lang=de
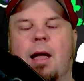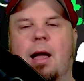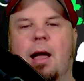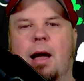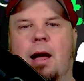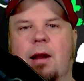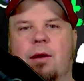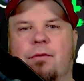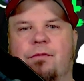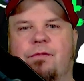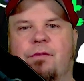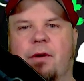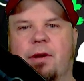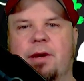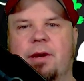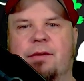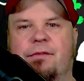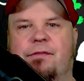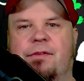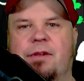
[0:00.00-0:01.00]
Hallo
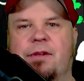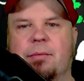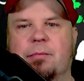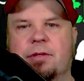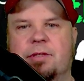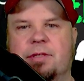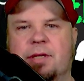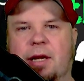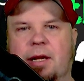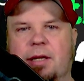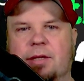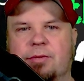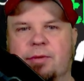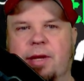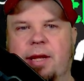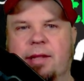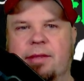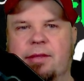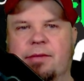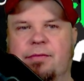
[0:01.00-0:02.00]
Freunde der
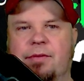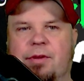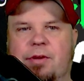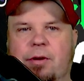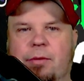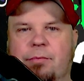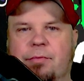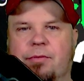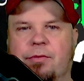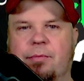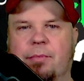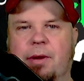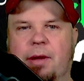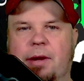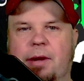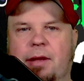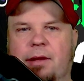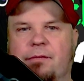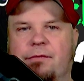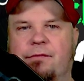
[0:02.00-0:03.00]
Filmunterhaltung, herzlich willkommen zu
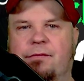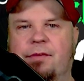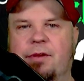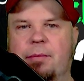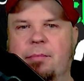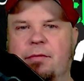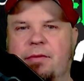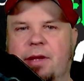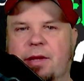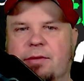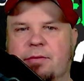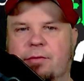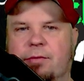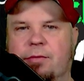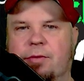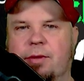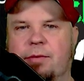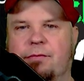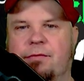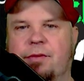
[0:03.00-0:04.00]
meiner Filmbewertung
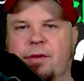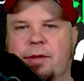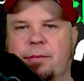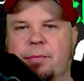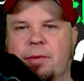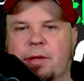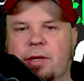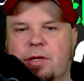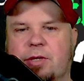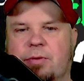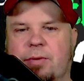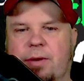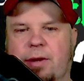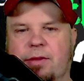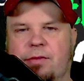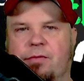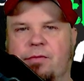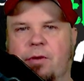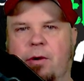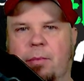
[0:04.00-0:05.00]
zu dem Film
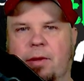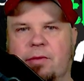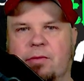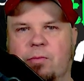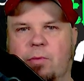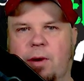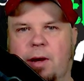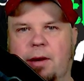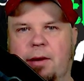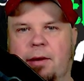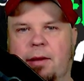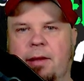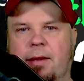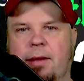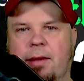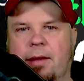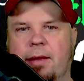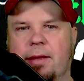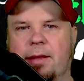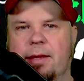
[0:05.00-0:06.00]
Transformers One.
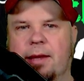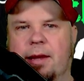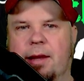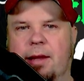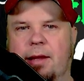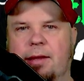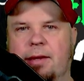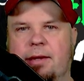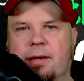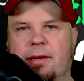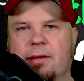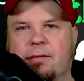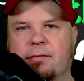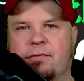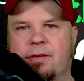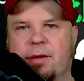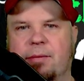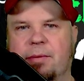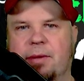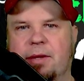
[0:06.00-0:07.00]
Ja, in diesem
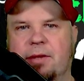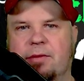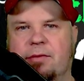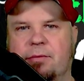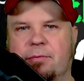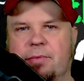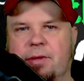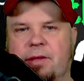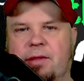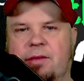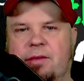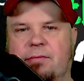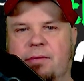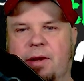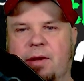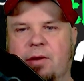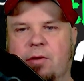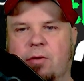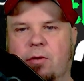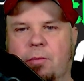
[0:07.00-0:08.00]
Film geht es um die
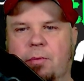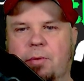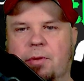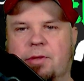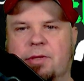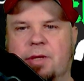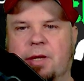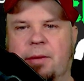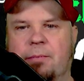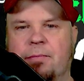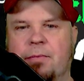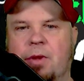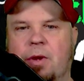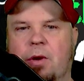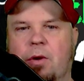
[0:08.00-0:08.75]
zwei Roboter